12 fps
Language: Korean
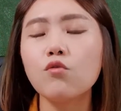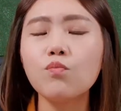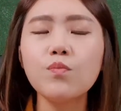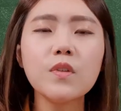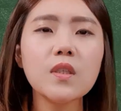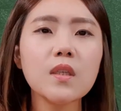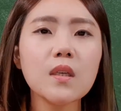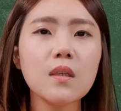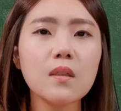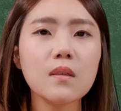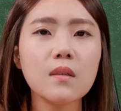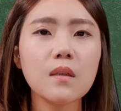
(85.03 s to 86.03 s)

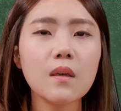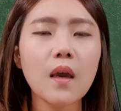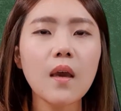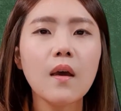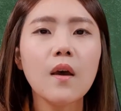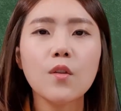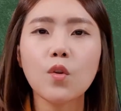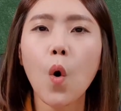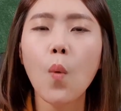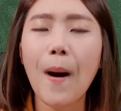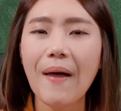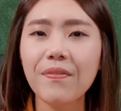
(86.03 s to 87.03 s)
움직이는 게
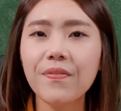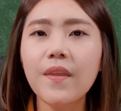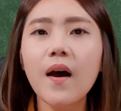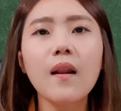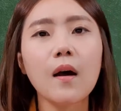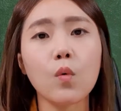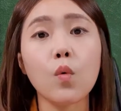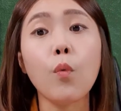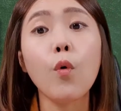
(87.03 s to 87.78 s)
더 맞다라고